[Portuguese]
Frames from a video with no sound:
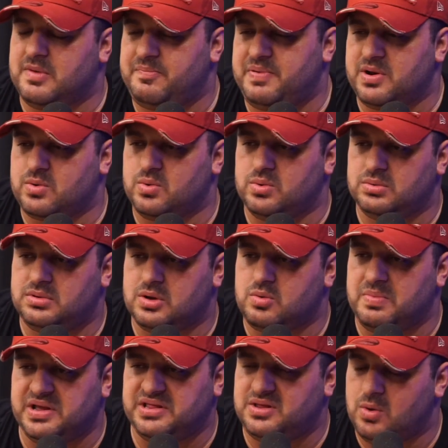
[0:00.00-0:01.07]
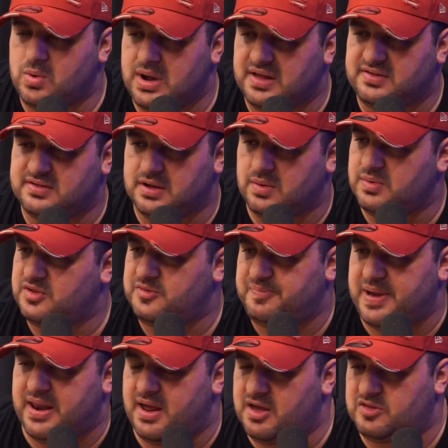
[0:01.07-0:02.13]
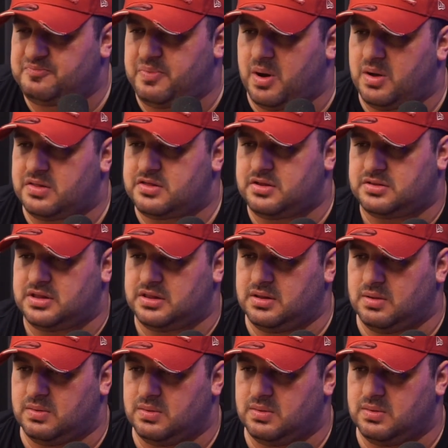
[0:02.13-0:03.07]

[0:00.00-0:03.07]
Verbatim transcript: pergunta com uma interrogação e espera a resposta, entendeu?